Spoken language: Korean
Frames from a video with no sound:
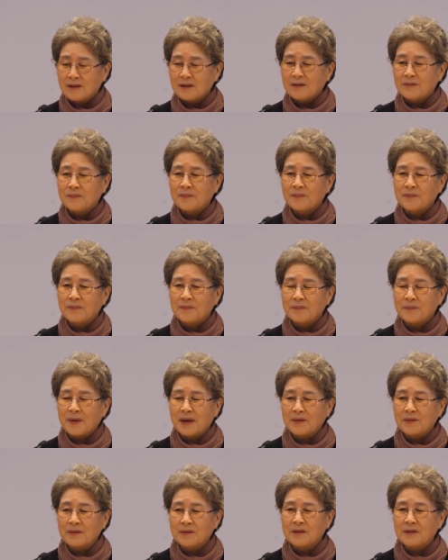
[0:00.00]
음,
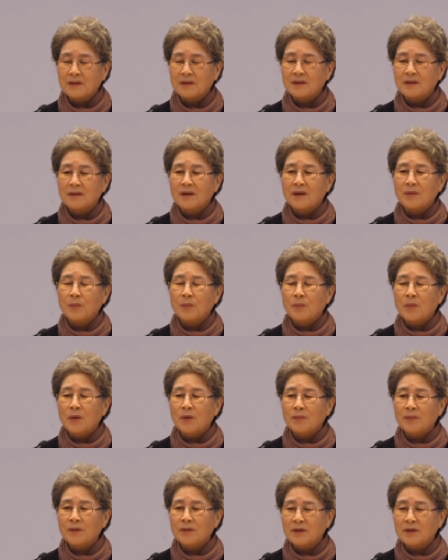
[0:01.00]
바로 그
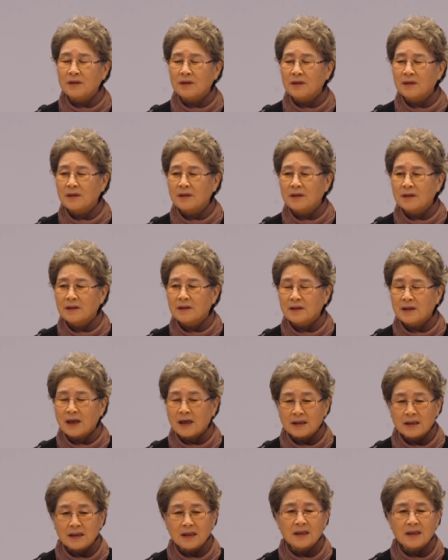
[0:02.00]
모본을
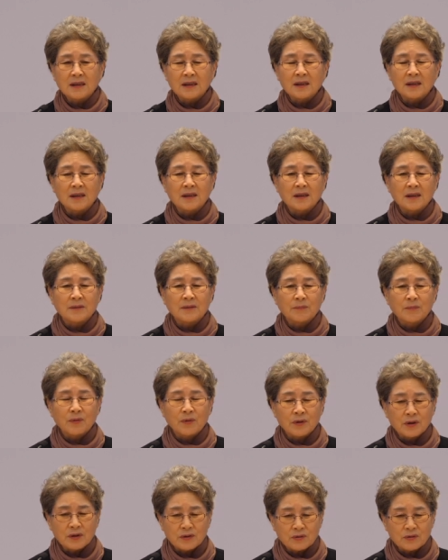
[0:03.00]
다니엘이
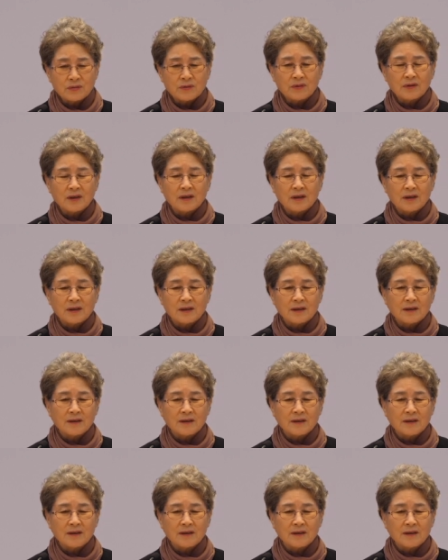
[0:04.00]
보여준 거예요.